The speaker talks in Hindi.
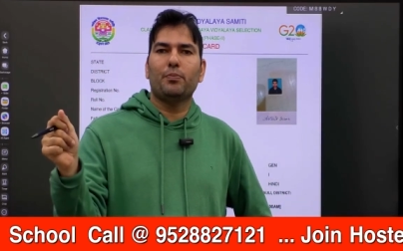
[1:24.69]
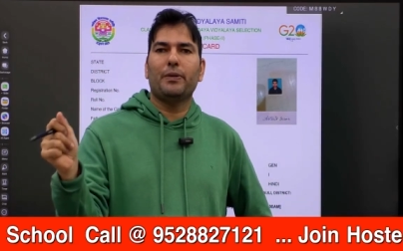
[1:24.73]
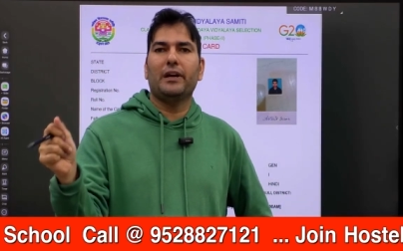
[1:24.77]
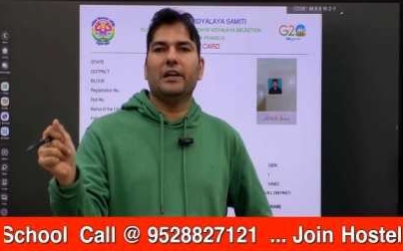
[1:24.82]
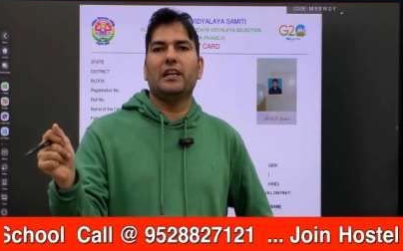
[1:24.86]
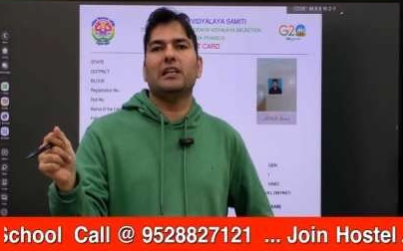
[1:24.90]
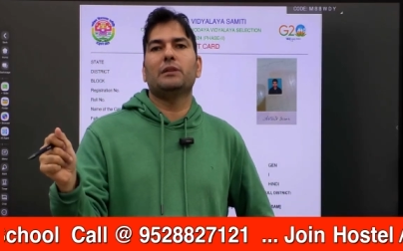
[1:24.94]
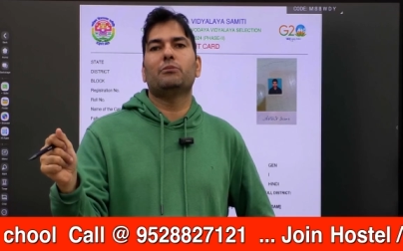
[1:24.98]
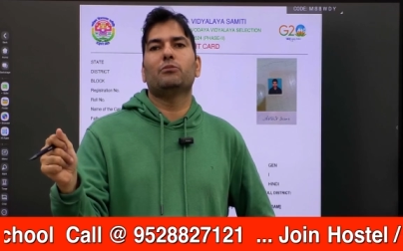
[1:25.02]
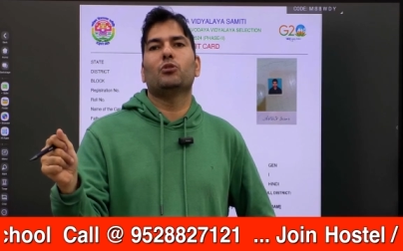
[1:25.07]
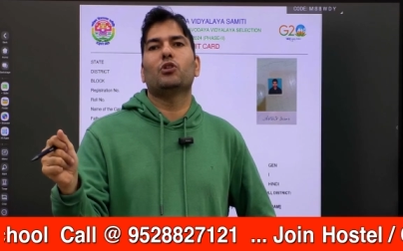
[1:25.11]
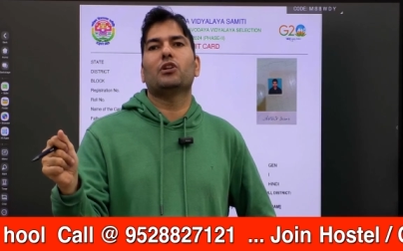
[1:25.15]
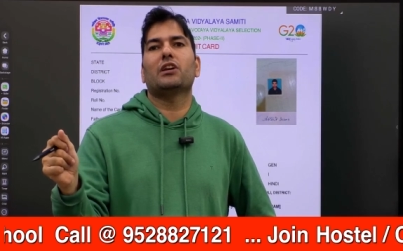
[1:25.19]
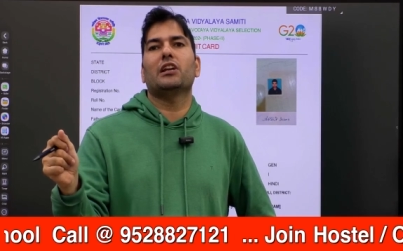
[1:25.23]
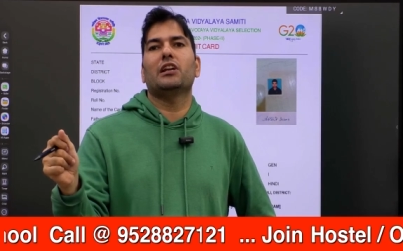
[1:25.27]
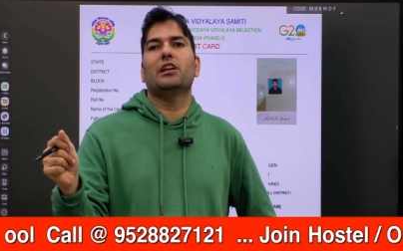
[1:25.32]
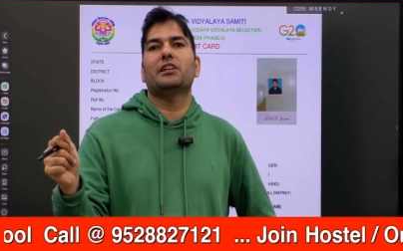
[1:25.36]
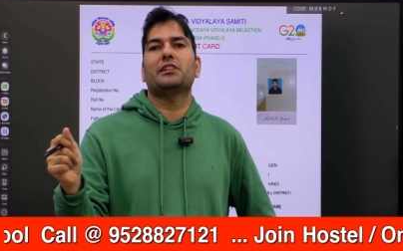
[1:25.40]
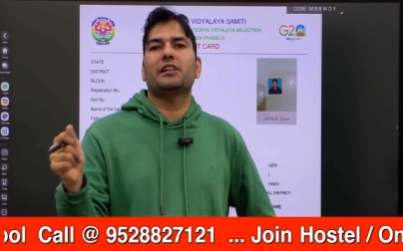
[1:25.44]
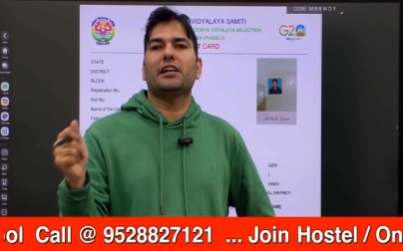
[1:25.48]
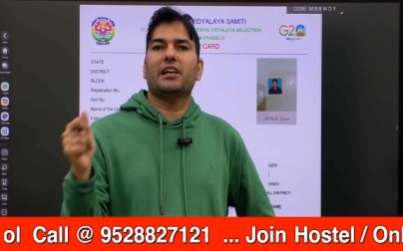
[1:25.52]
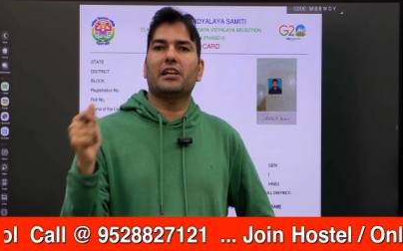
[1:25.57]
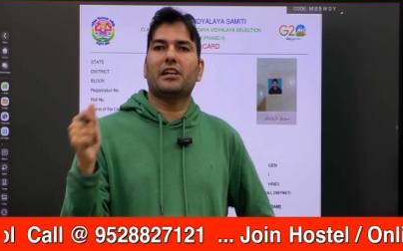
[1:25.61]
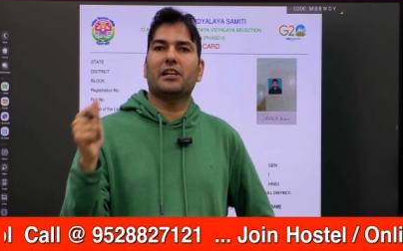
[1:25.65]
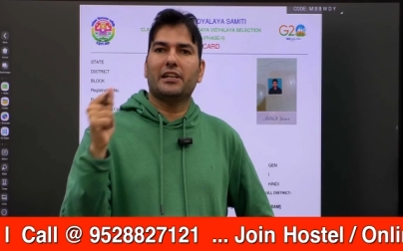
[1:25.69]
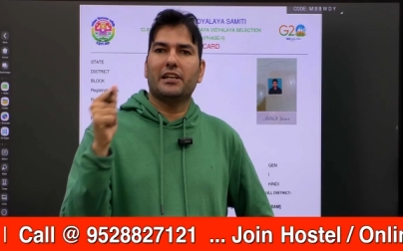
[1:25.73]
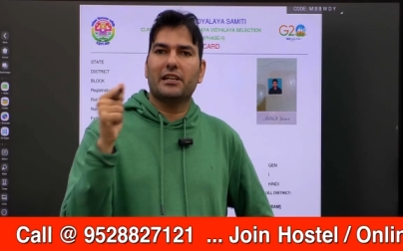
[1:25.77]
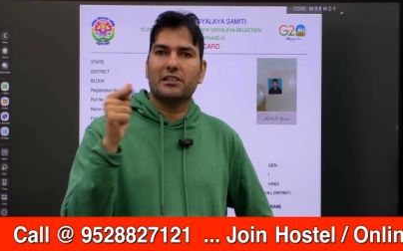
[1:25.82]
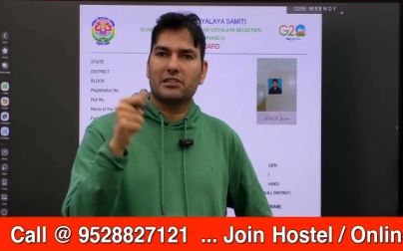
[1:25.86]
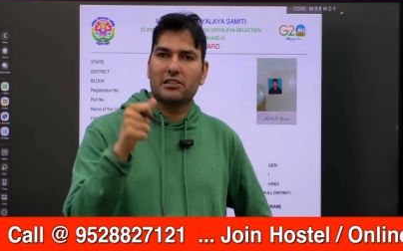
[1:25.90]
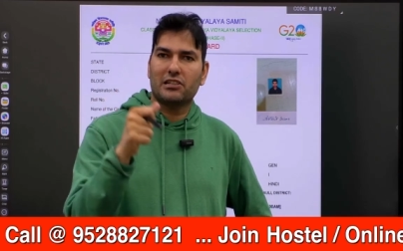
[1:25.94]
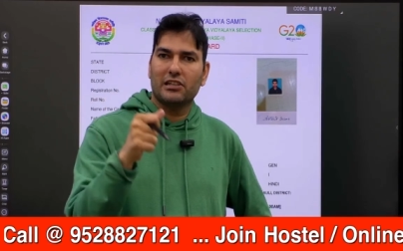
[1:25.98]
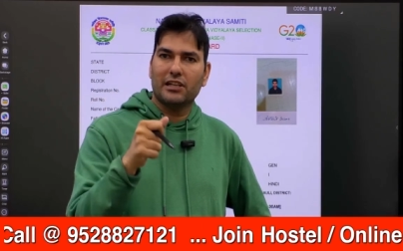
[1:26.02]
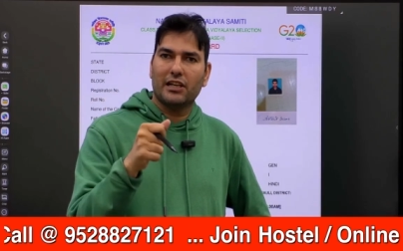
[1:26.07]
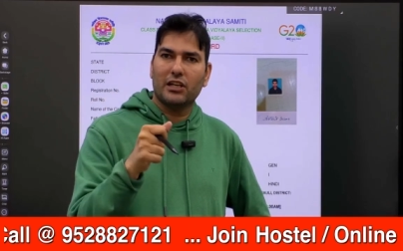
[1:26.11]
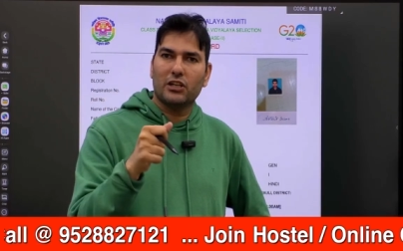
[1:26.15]
पहले ही बोल के लेते हैं एक
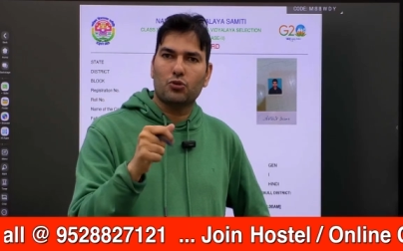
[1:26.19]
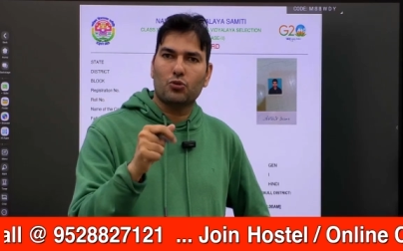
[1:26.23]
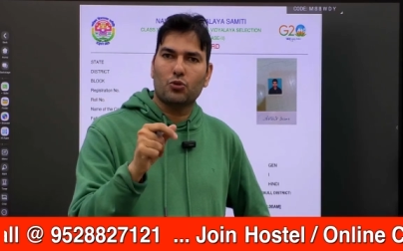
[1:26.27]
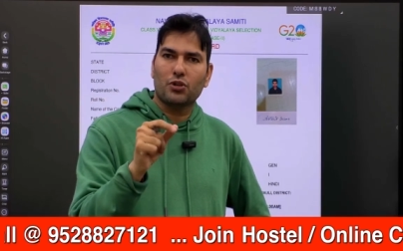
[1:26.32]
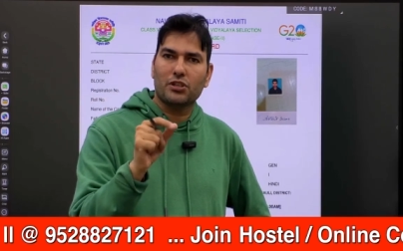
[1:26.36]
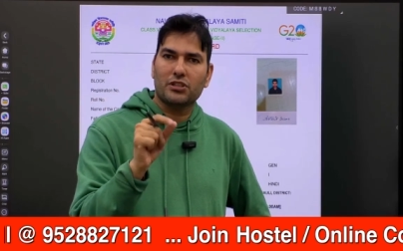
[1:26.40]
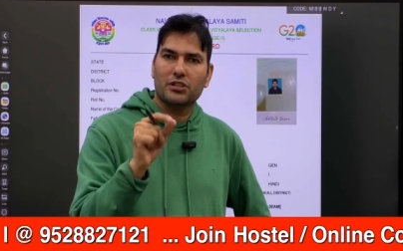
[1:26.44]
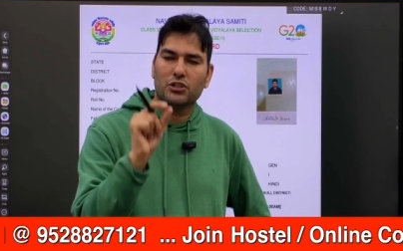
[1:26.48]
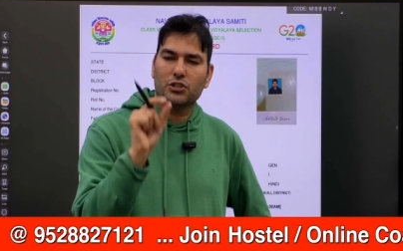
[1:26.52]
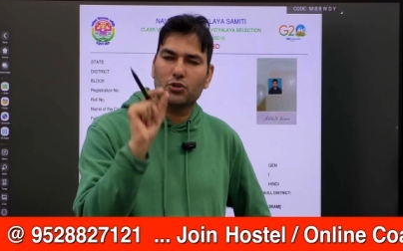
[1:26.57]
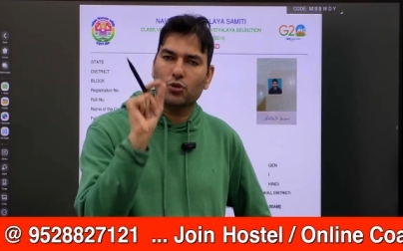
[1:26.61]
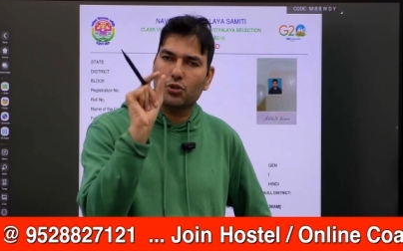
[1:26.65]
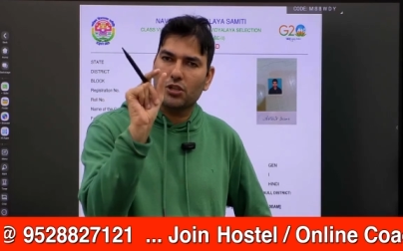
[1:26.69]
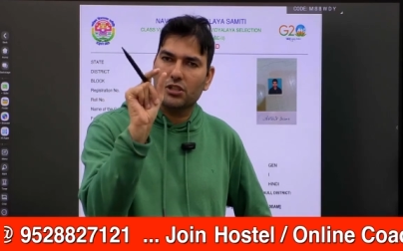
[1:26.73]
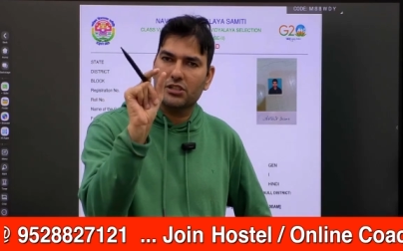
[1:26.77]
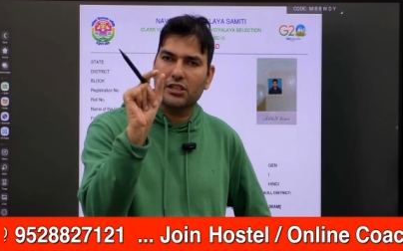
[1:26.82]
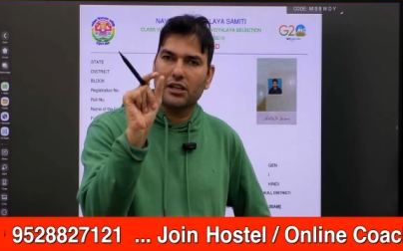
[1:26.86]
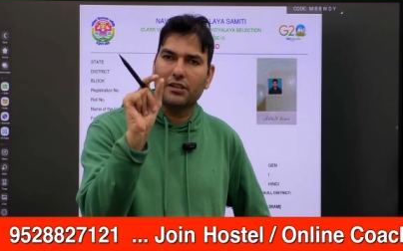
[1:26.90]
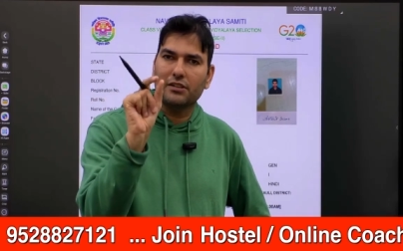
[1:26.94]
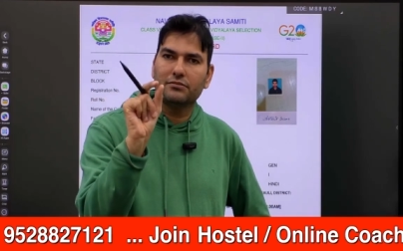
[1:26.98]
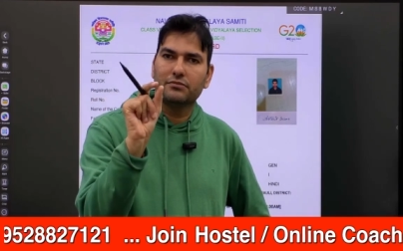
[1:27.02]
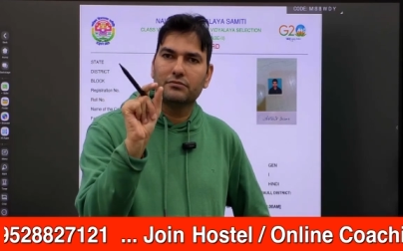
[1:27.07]
टेस्ट लेंगे छोटा सा छोटा सा